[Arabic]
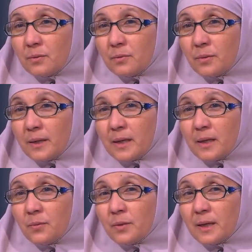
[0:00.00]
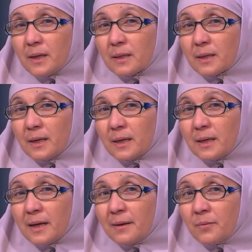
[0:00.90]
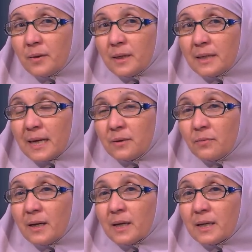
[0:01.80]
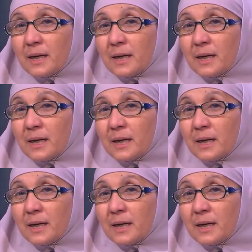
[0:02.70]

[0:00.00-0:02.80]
واخر حاجه يعني واخر